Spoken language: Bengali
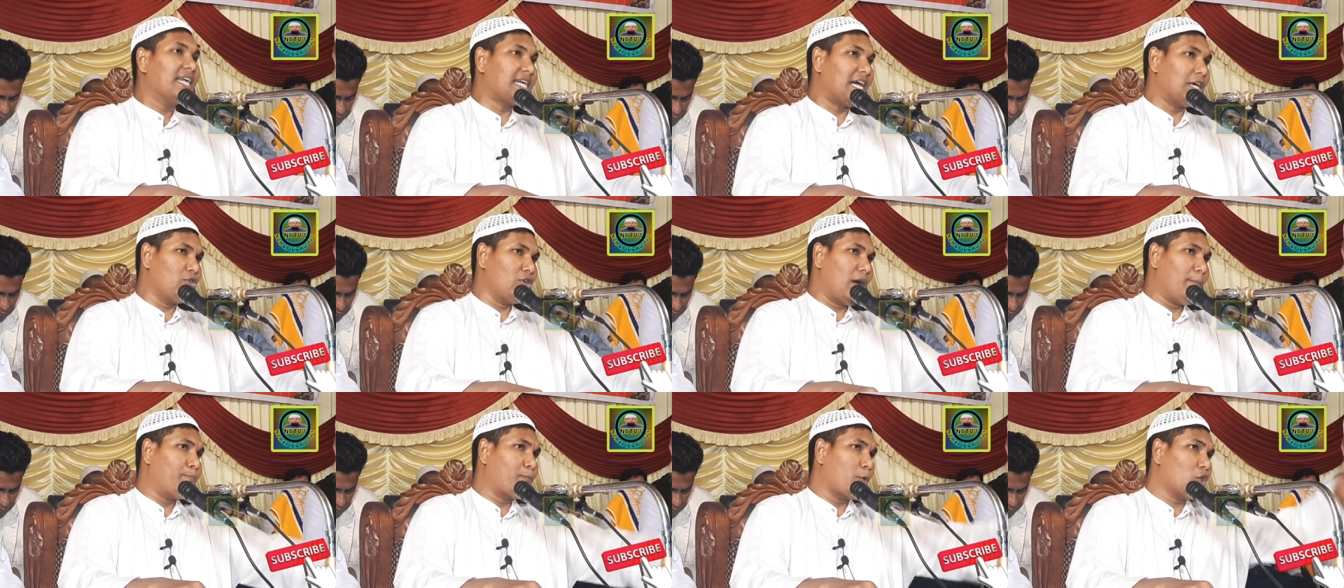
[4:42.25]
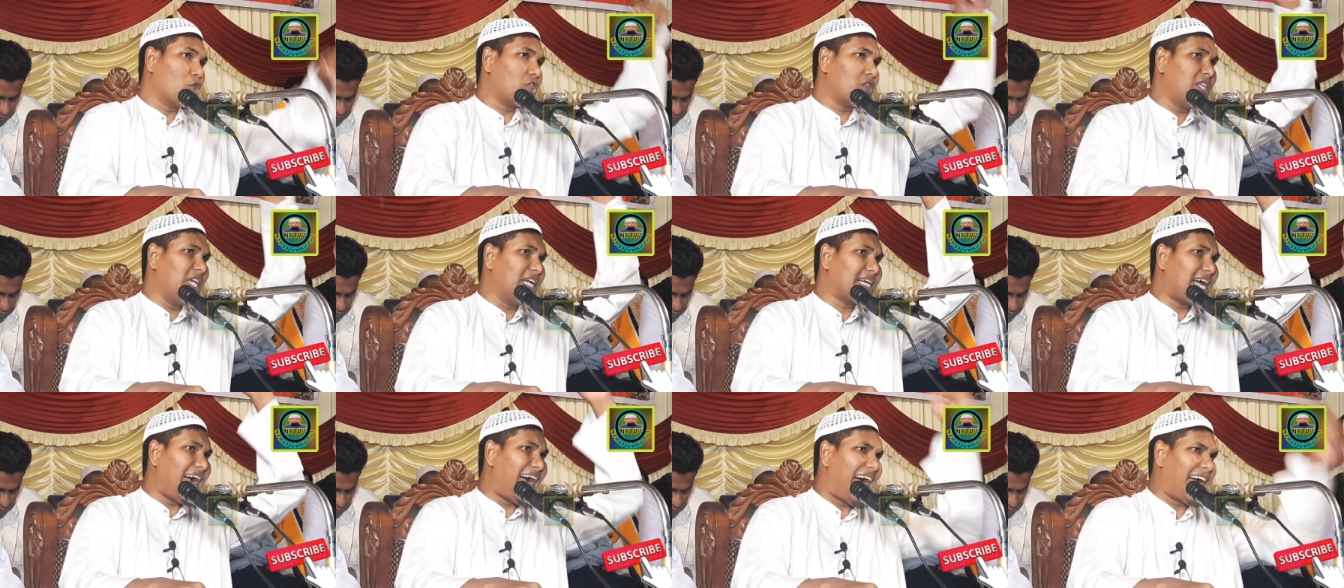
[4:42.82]
কেননা
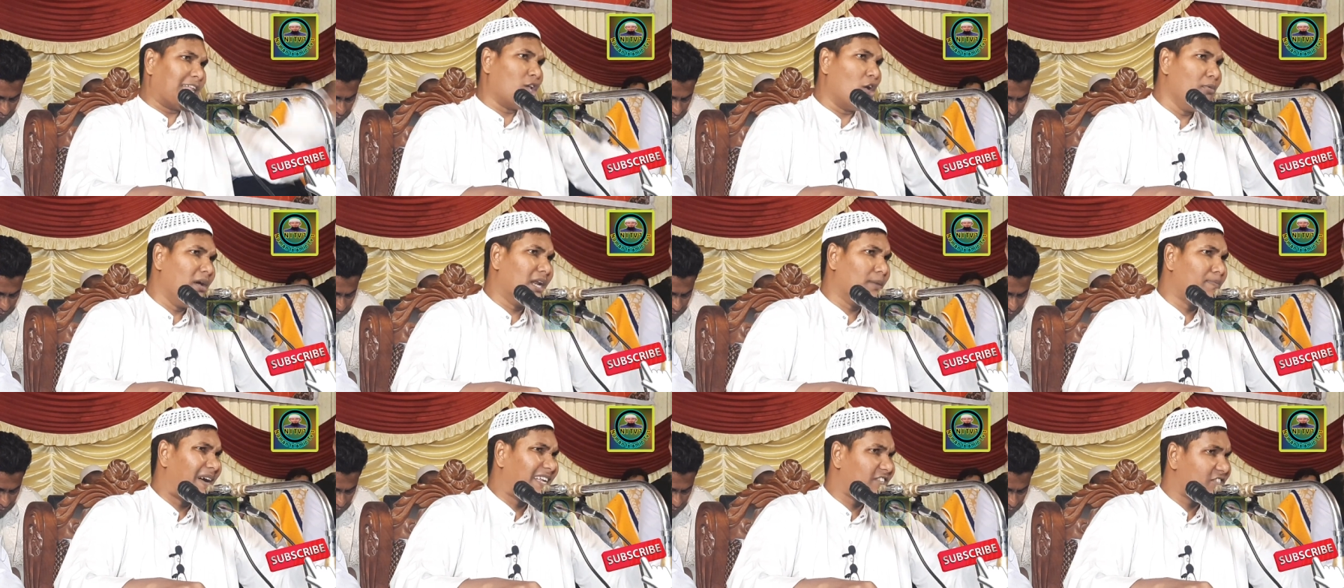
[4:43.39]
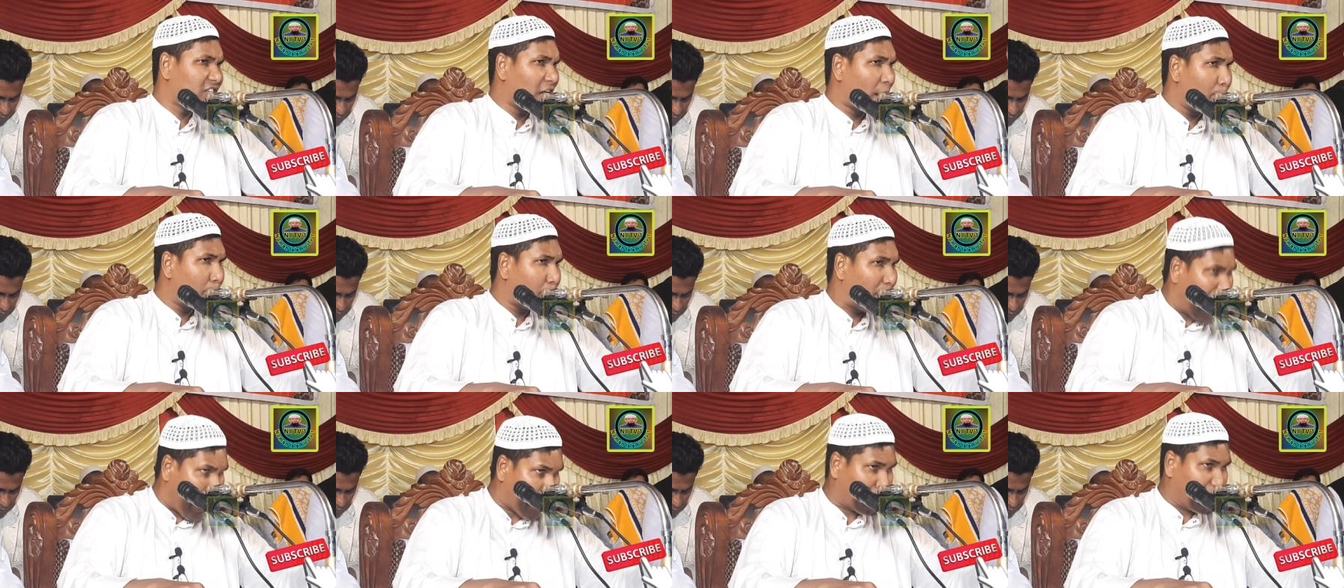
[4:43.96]
প্রত্যেক আদমের বাচ্চা
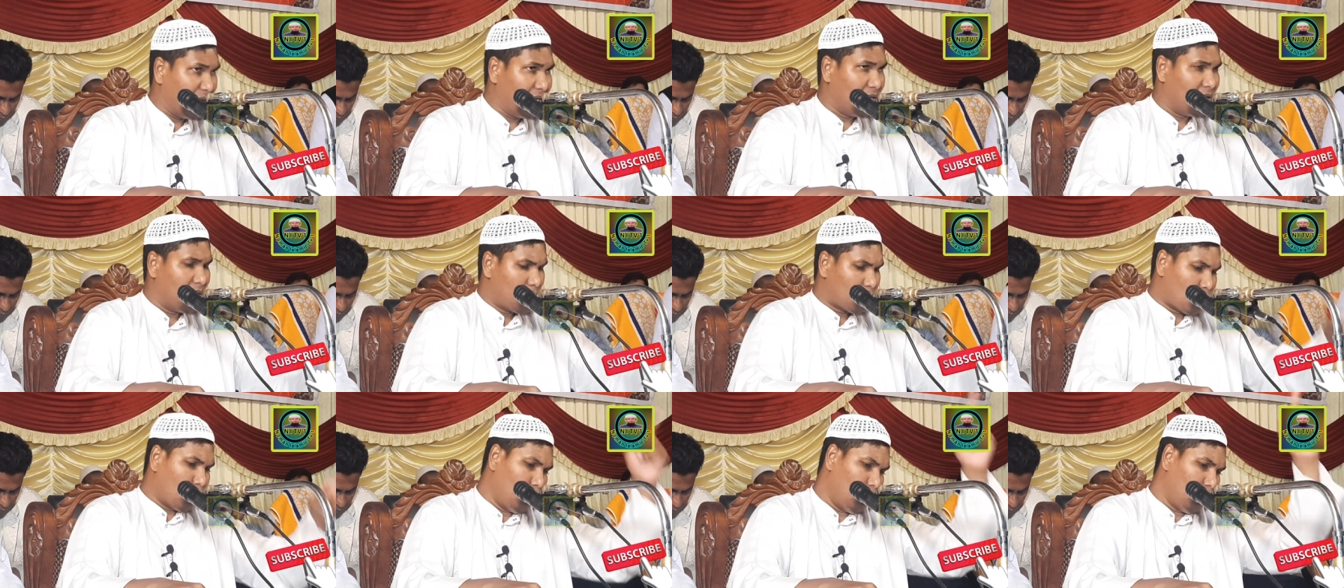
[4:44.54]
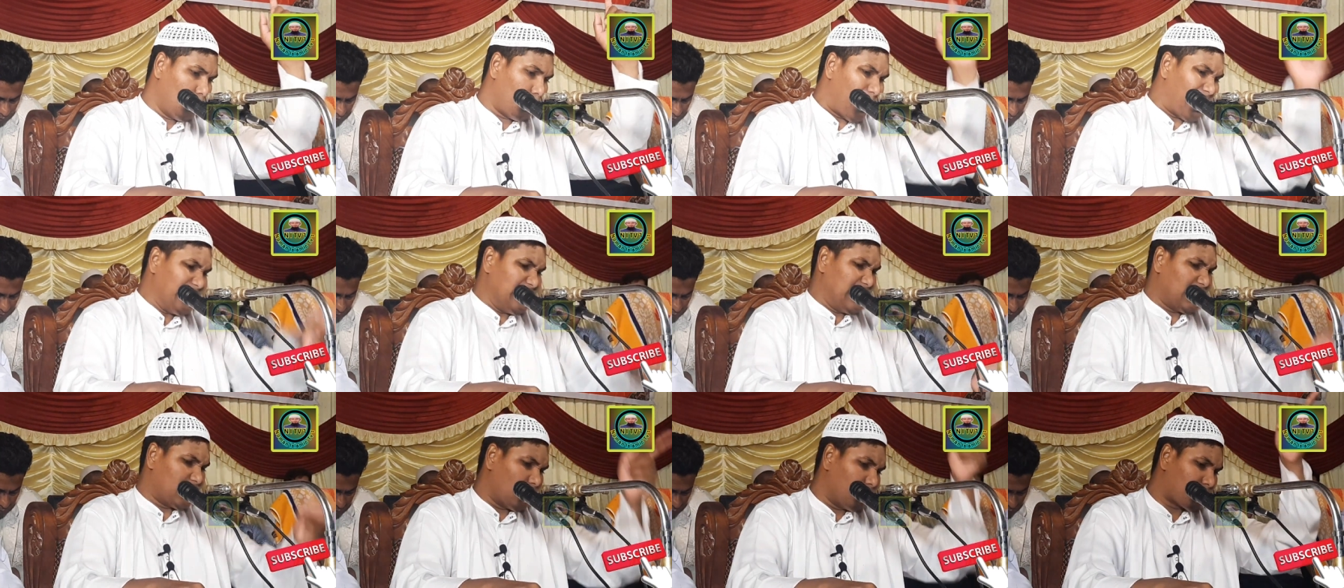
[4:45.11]
পাপি করলো
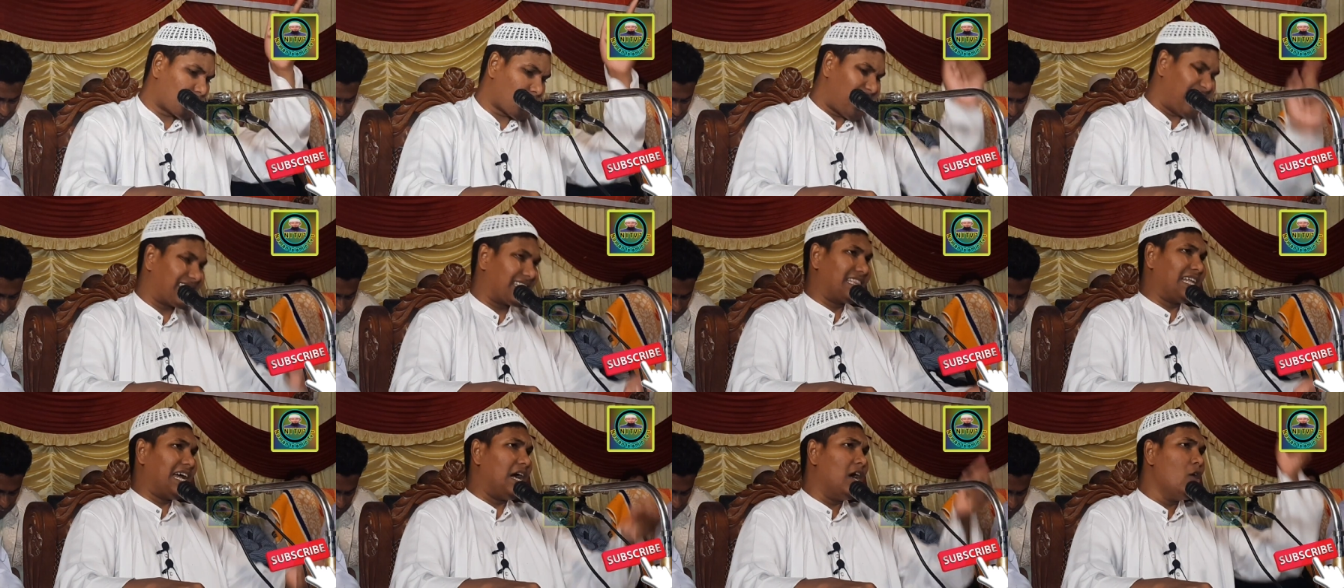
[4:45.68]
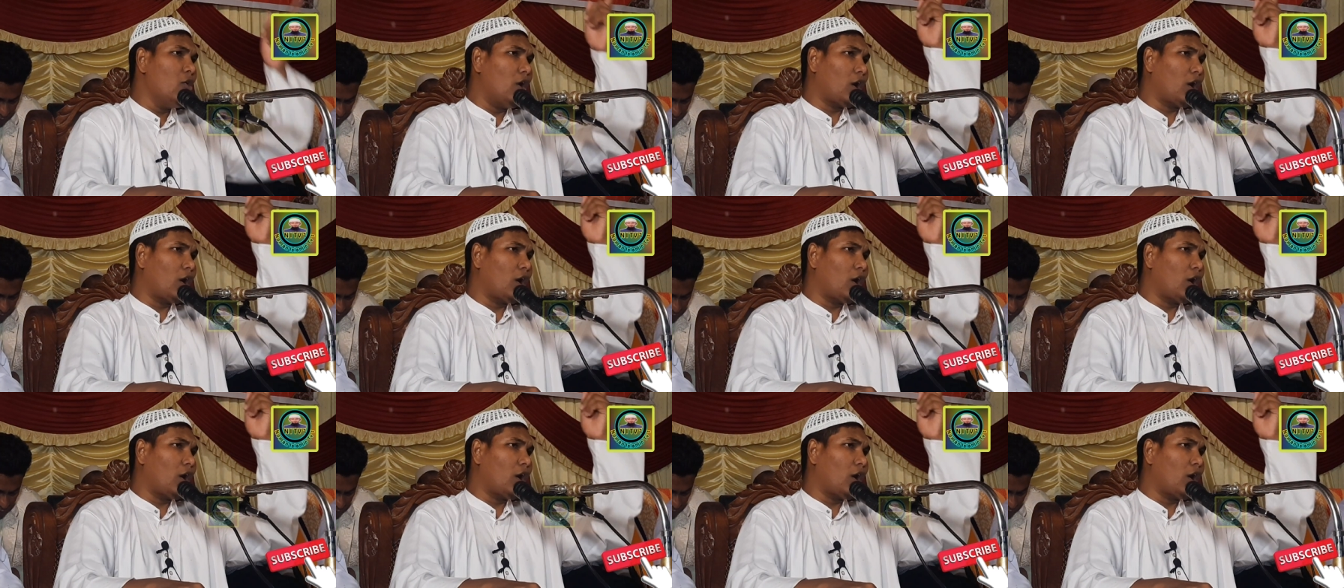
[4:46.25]
বানি আদম খাত্তা